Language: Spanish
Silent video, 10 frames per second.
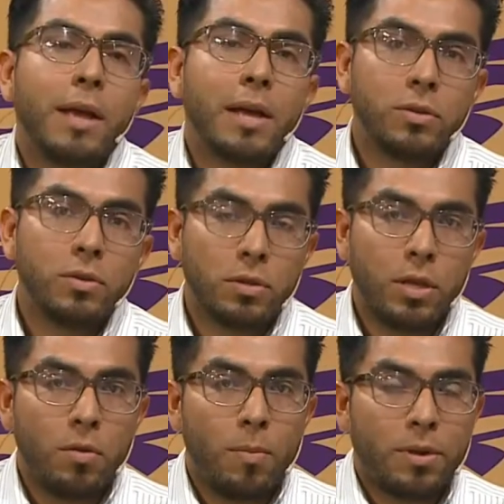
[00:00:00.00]
mi caso, yo
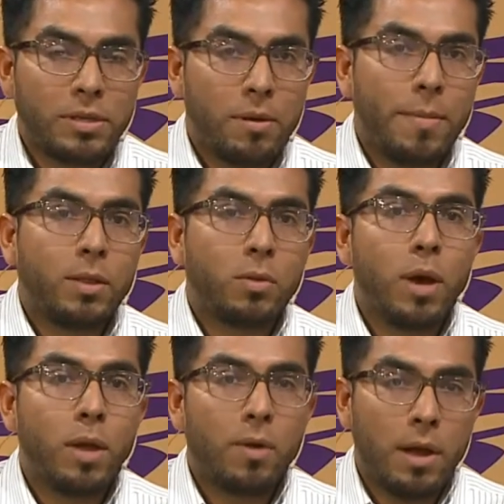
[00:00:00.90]
tengo aproximadamente
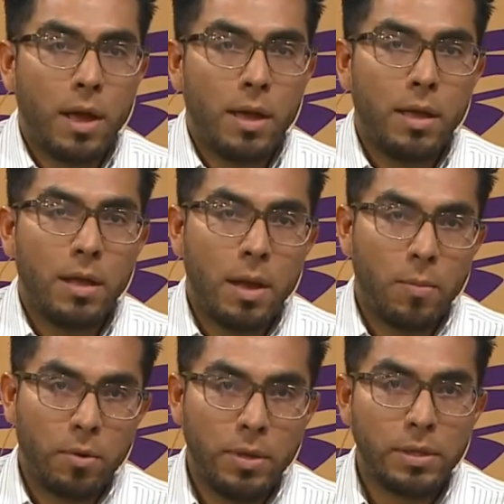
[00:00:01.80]
un año acá en la
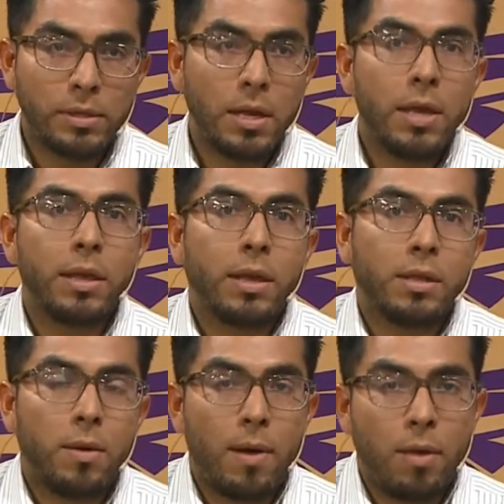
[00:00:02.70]
provincia. Llegué
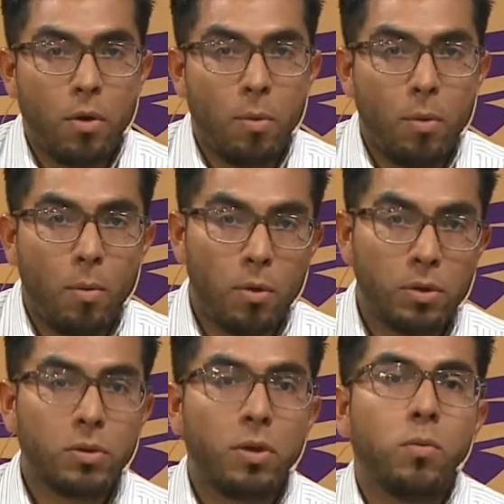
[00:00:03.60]
trabajando como
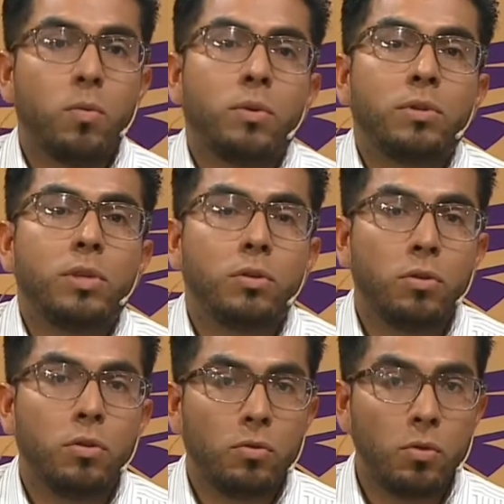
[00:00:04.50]
mozo en un
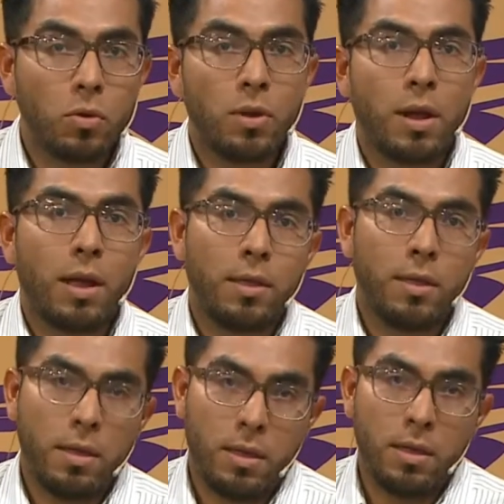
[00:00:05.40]
sitio nocturno de acá
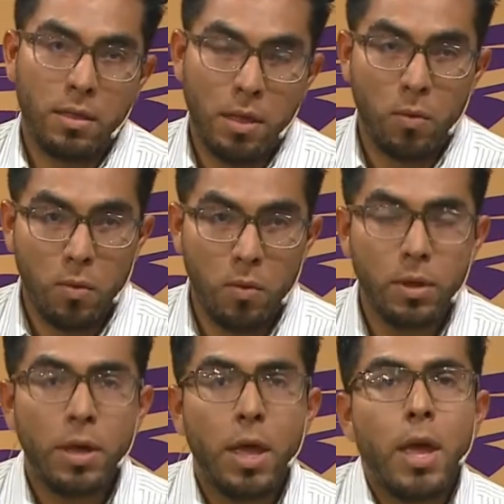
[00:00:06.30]
de, Jujuy.